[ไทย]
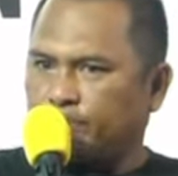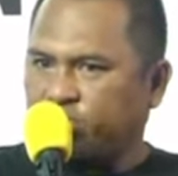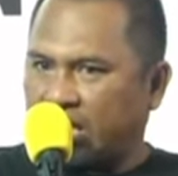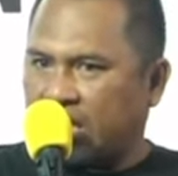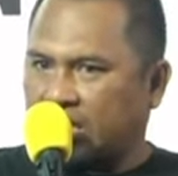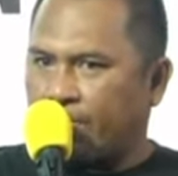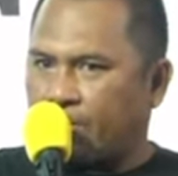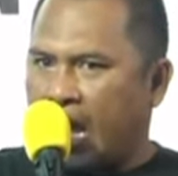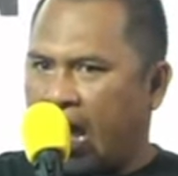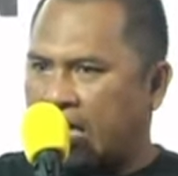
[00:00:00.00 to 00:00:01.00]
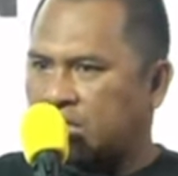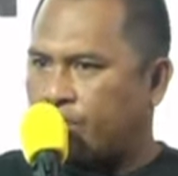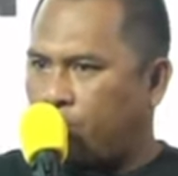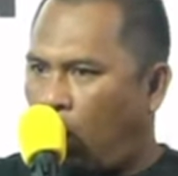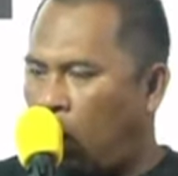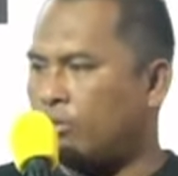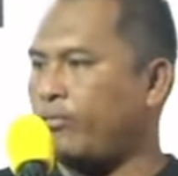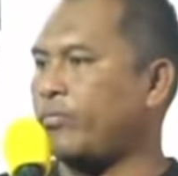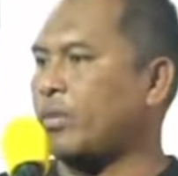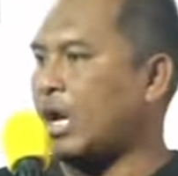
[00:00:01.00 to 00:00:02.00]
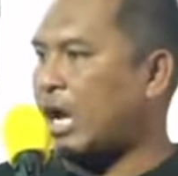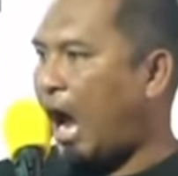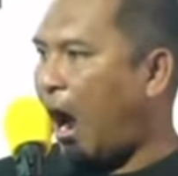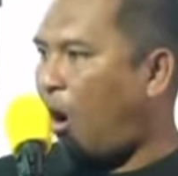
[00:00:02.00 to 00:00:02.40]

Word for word: 14 15 16เขา